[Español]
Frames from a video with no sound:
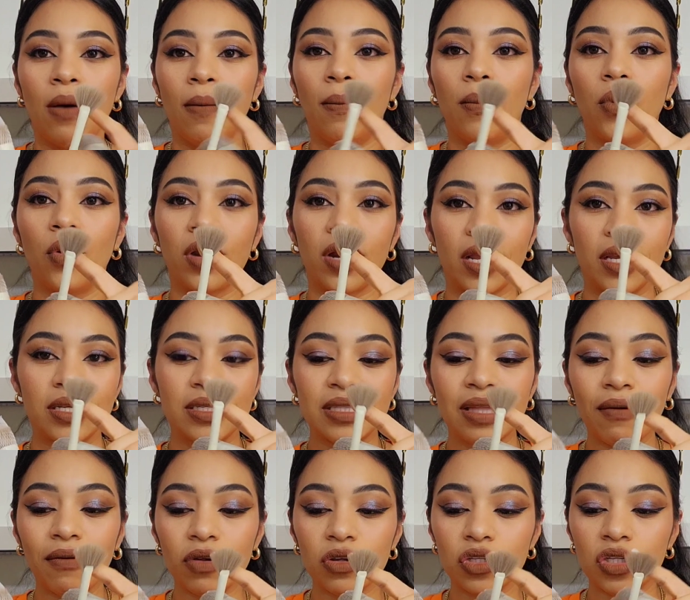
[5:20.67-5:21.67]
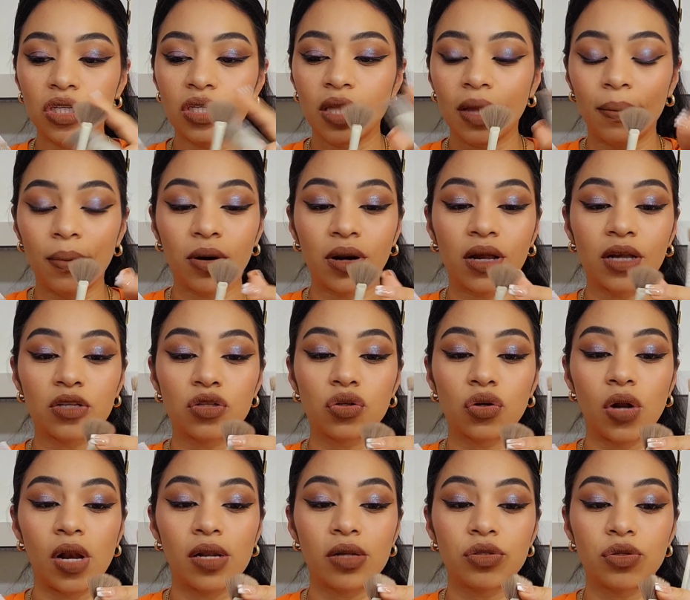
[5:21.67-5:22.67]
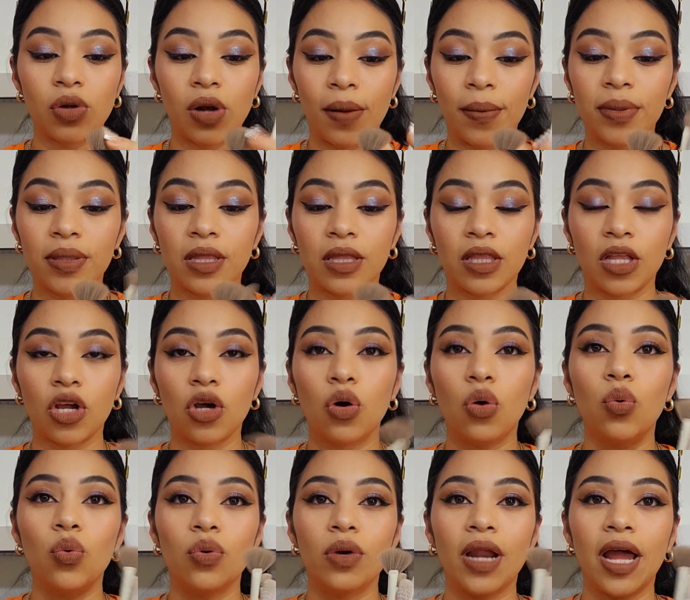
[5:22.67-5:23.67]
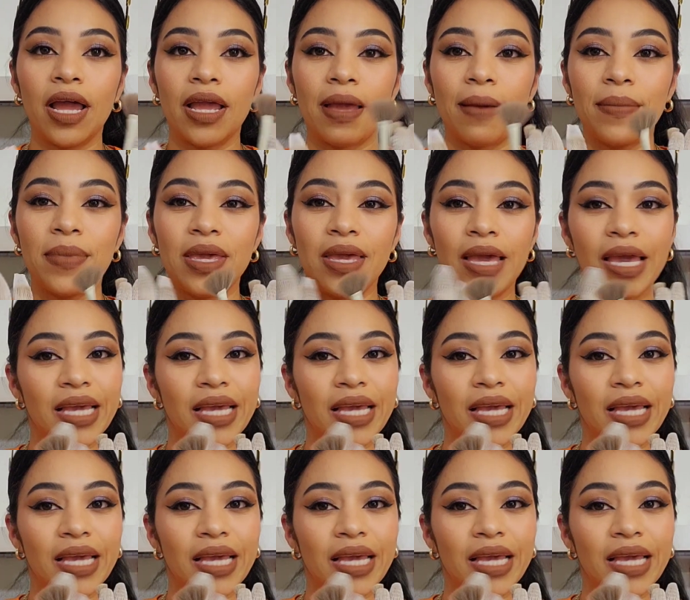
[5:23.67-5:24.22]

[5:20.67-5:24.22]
por esta brochita porque solamente tengo una y a mí